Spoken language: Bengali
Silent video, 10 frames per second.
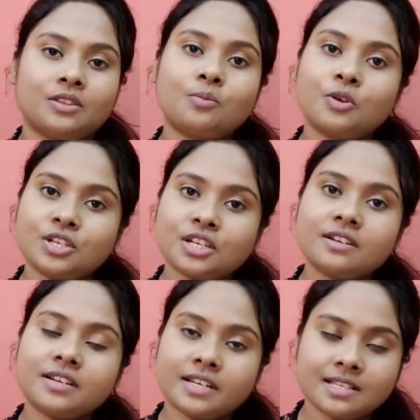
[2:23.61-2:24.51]
তো বইটার
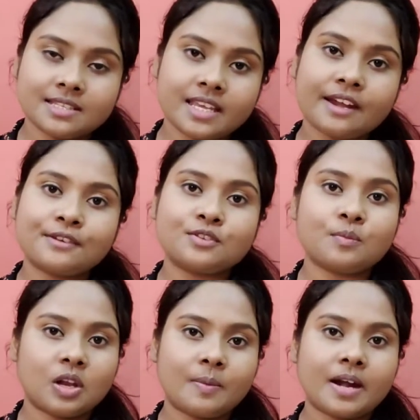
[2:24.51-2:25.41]
ডিটেলসে আরেকটু
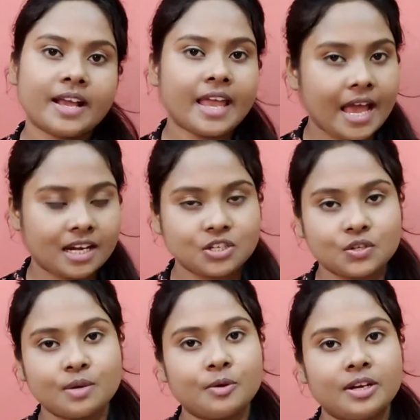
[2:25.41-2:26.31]
বলবার আগে একটা
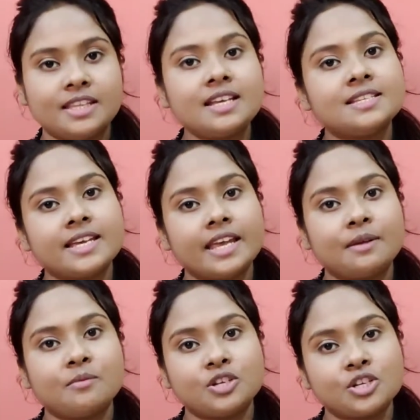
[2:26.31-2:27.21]
কথা বলে দিই যে
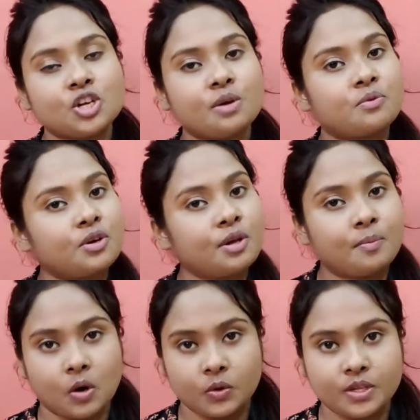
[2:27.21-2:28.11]
এই বইটা সম্পূর্ণই
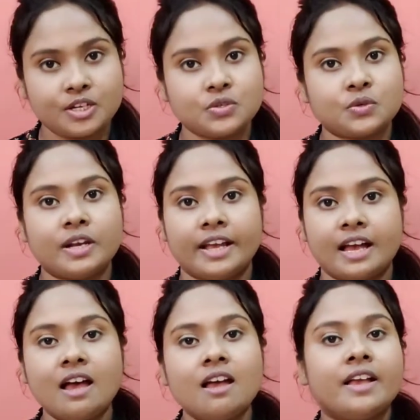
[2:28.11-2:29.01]
বড়দের জন্য লেখা